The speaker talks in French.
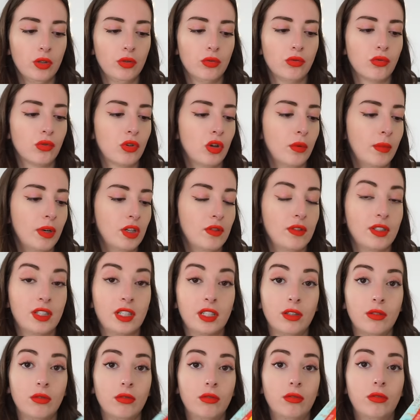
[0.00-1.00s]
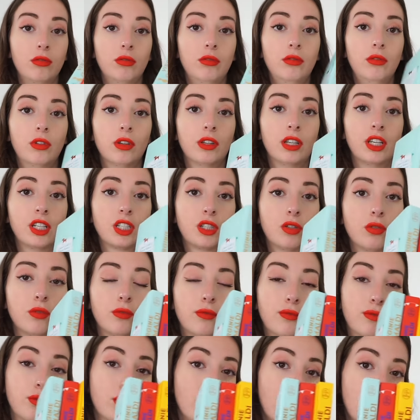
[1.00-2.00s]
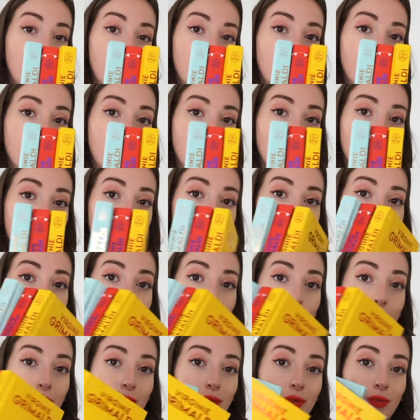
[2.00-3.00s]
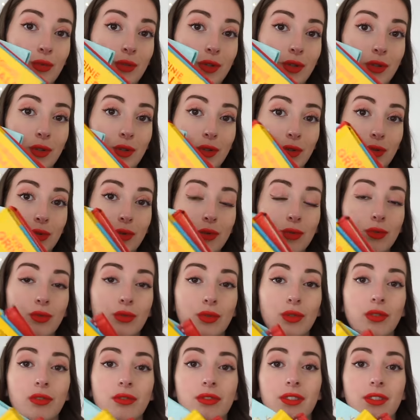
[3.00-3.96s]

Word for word: donc bah, je vais essayer d'en acheter au fur et à mesure, en tout cas je suis trop contente,